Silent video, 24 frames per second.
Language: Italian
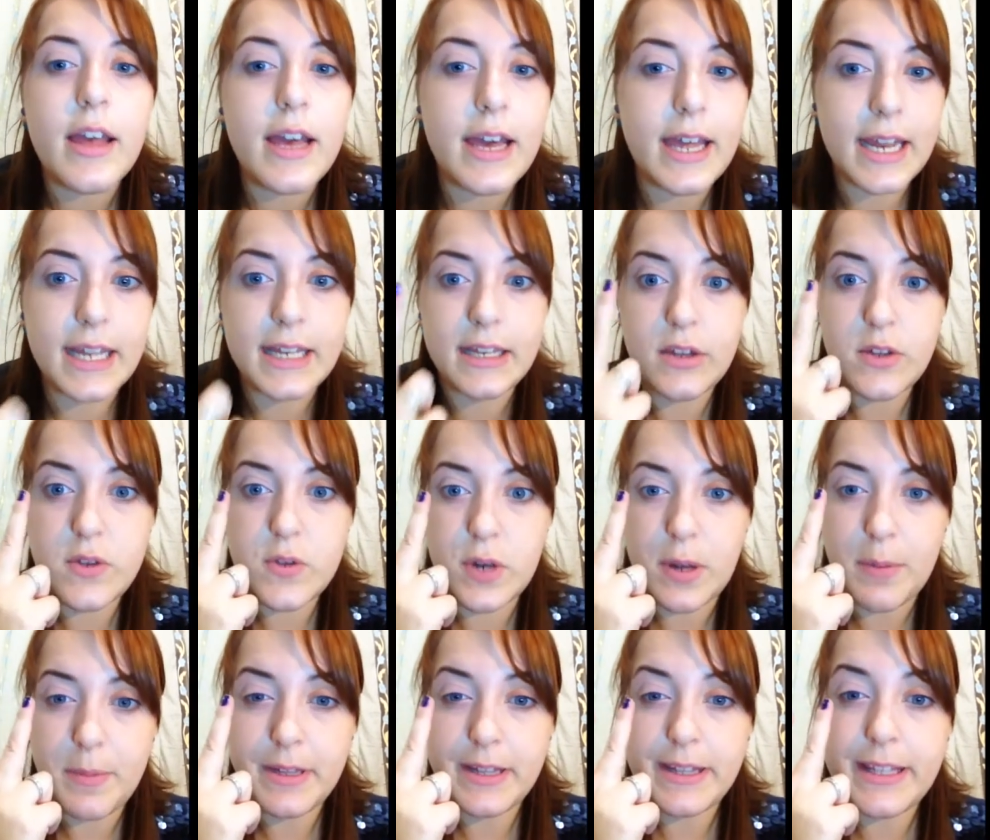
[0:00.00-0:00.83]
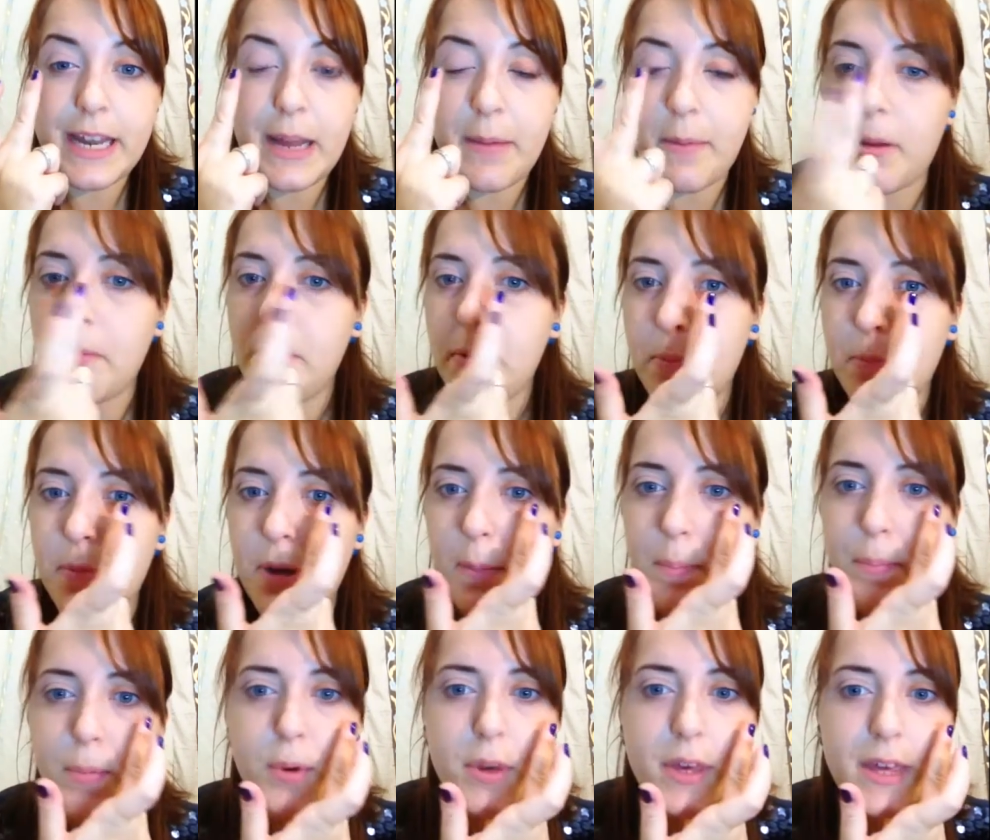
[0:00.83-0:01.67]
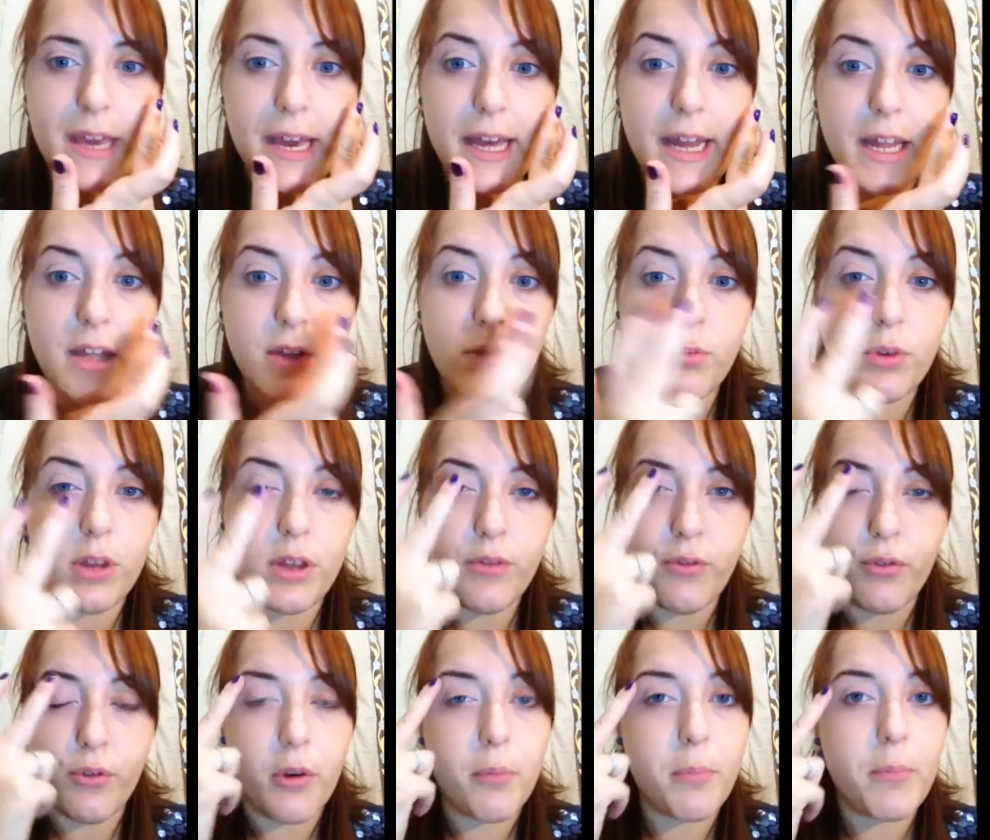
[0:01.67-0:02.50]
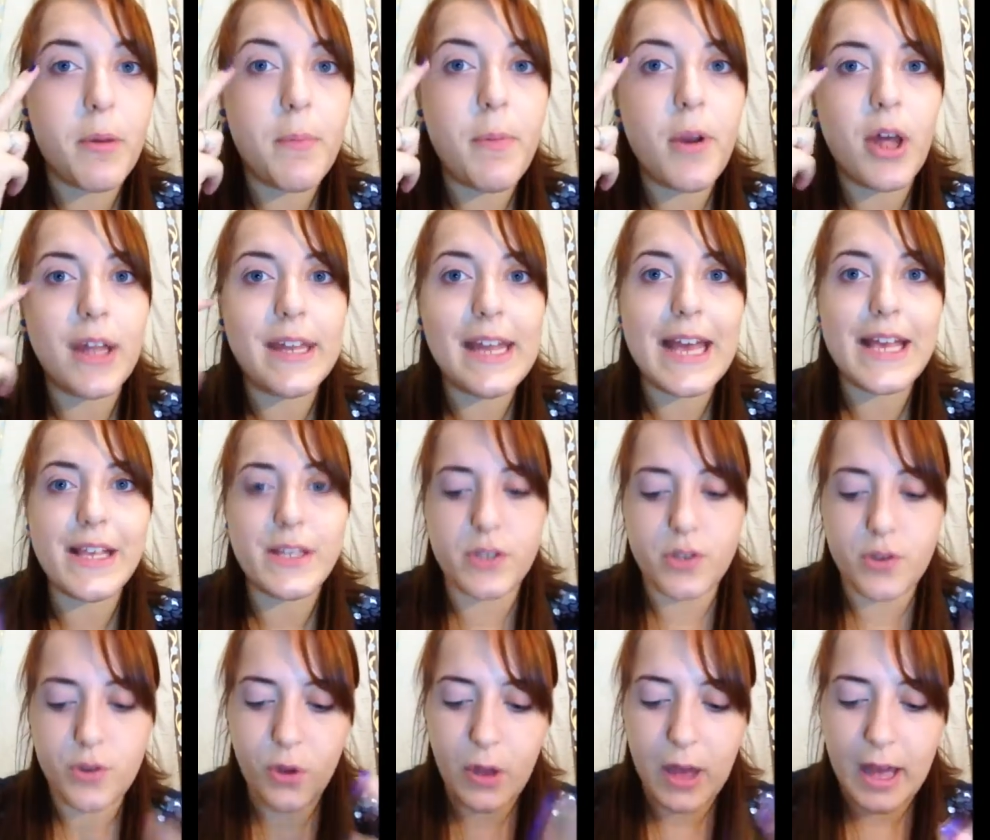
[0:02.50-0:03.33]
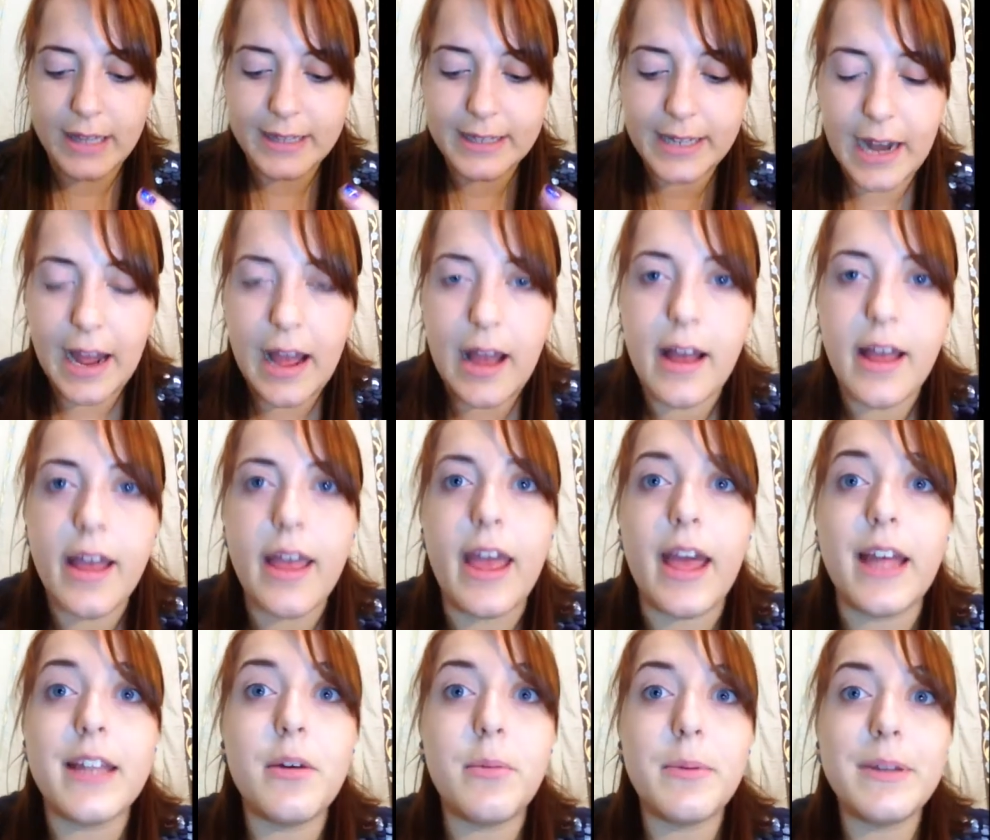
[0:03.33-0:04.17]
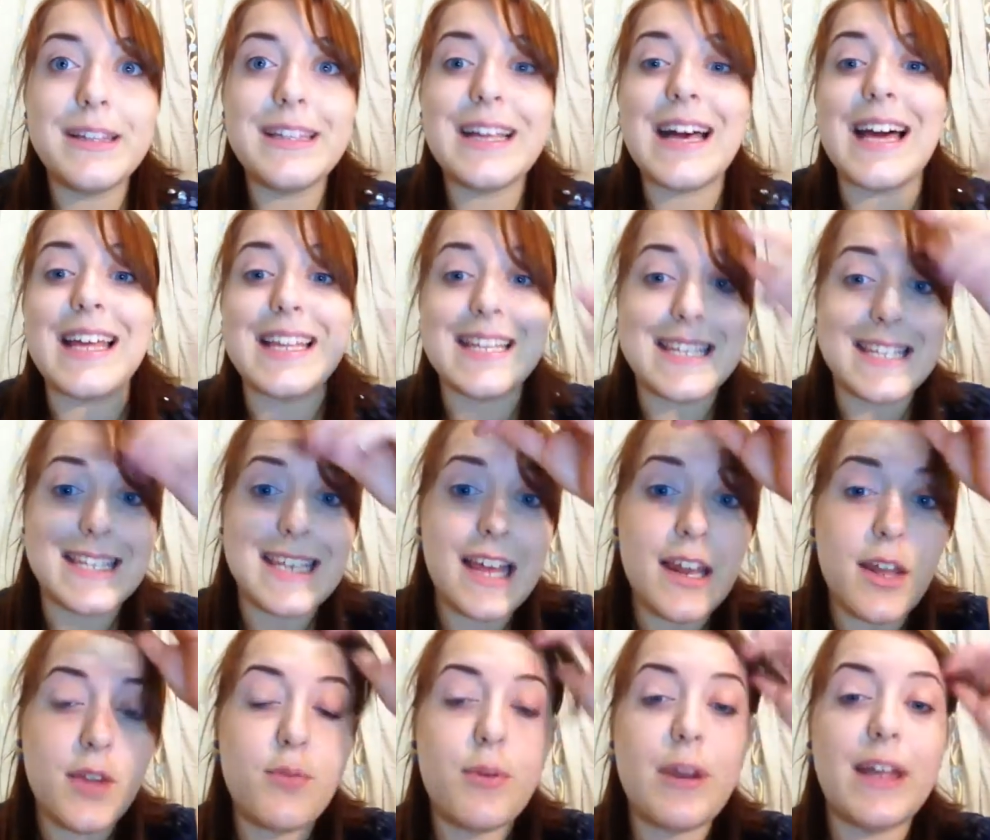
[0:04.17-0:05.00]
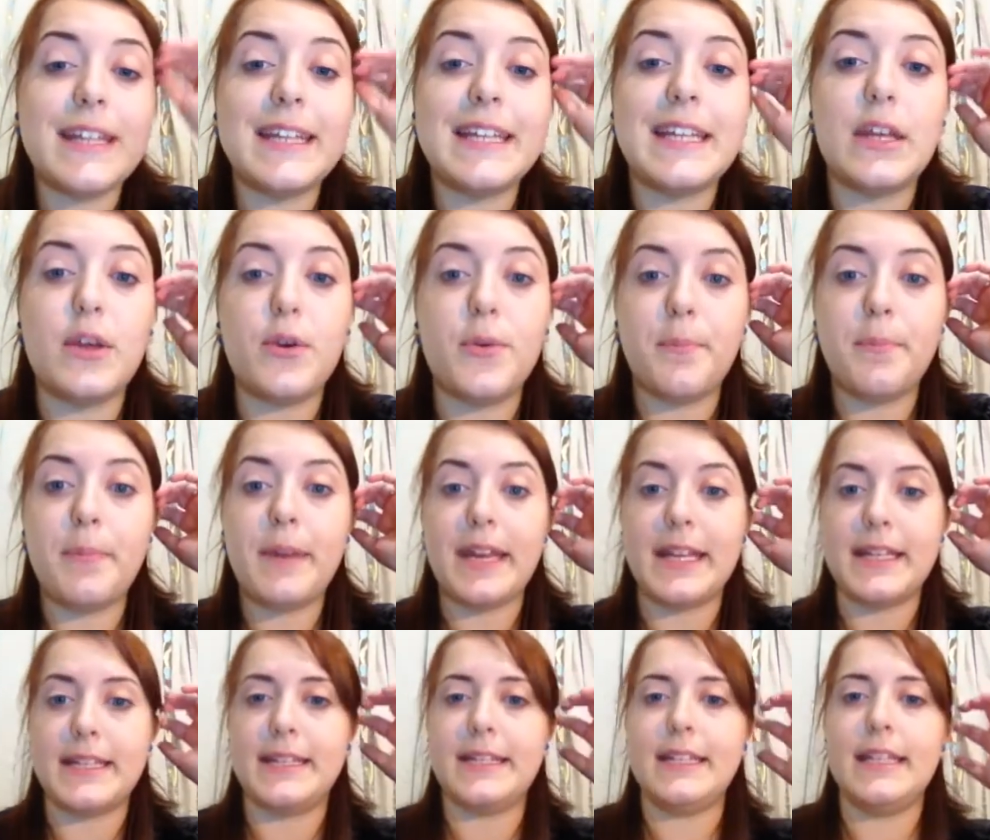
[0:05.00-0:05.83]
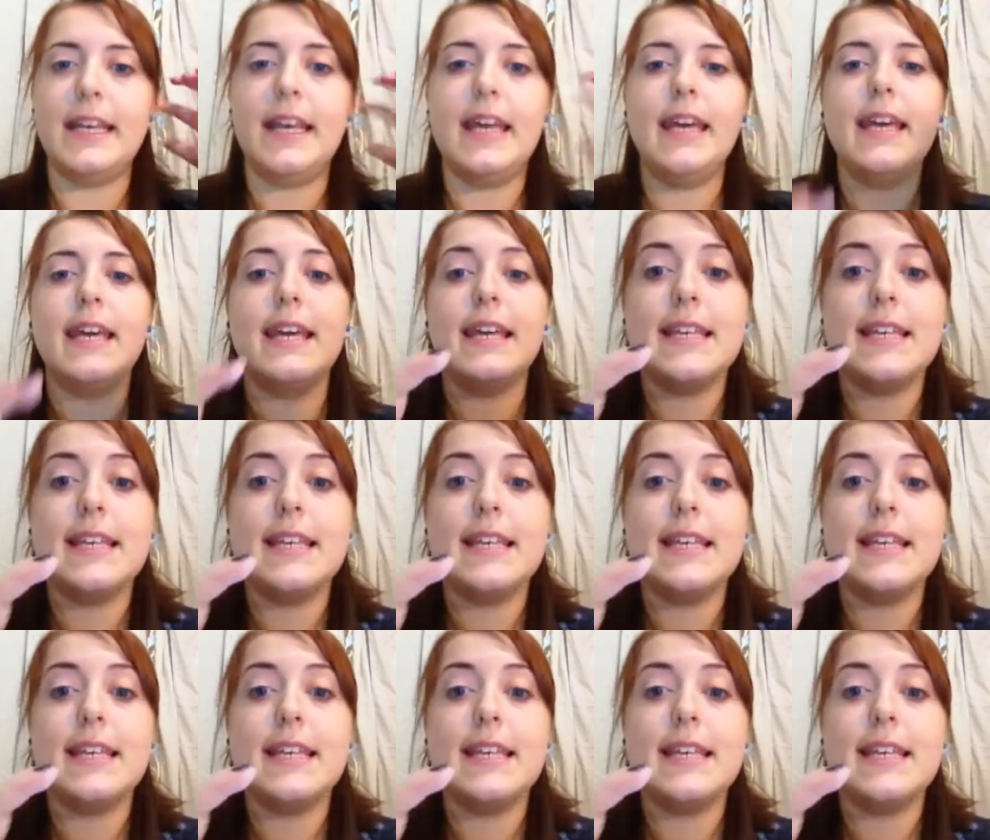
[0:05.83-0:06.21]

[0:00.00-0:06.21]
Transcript: e rende solamente la palpebra più chiara ed uniforme, però adesso andrà eh, ad aumentare sia la durata degli ombretti